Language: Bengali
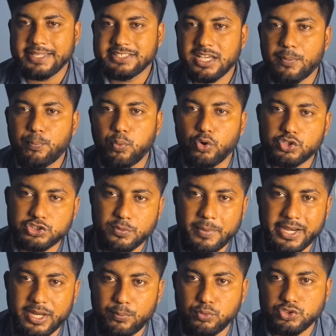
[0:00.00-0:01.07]
রিজার্ভ ফোর্স
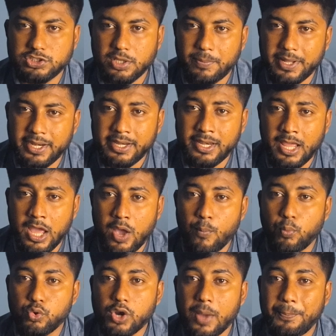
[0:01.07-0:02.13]
মানে বুঝতে পারেন
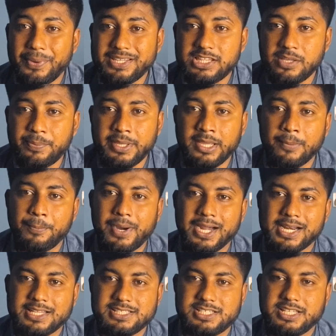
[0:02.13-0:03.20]
পুরা পৃথিবী
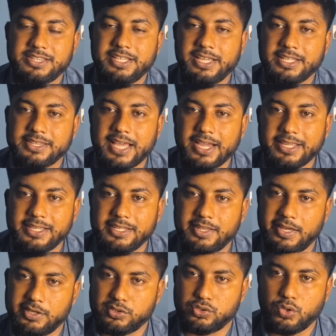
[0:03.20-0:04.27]
বাংলাদেশের দিকে তাকিয়ে
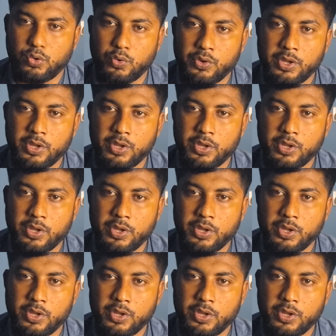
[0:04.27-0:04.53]
থাকত